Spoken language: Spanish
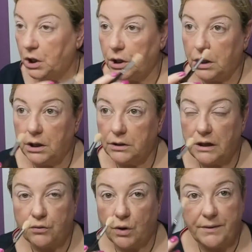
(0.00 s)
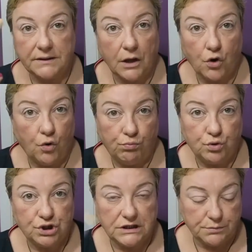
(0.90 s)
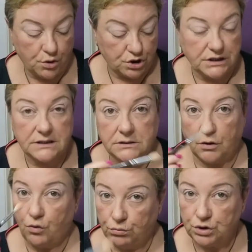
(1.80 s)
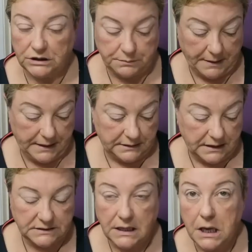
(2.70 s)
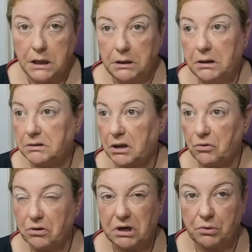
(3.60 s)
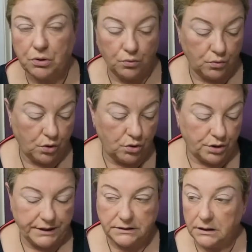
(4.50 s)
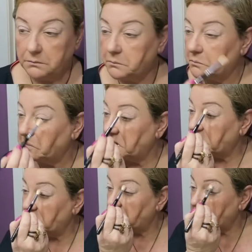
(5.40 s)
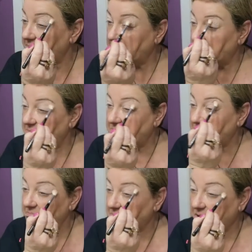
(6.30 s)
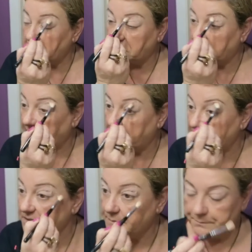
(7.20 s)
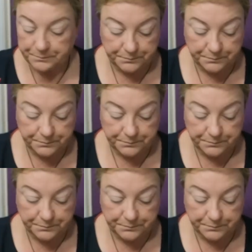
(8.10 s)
Eh, de Zueva tengo muchas brochas, tengo muchas paletas y tengo creo que un colorete y creo, y creo que nada más.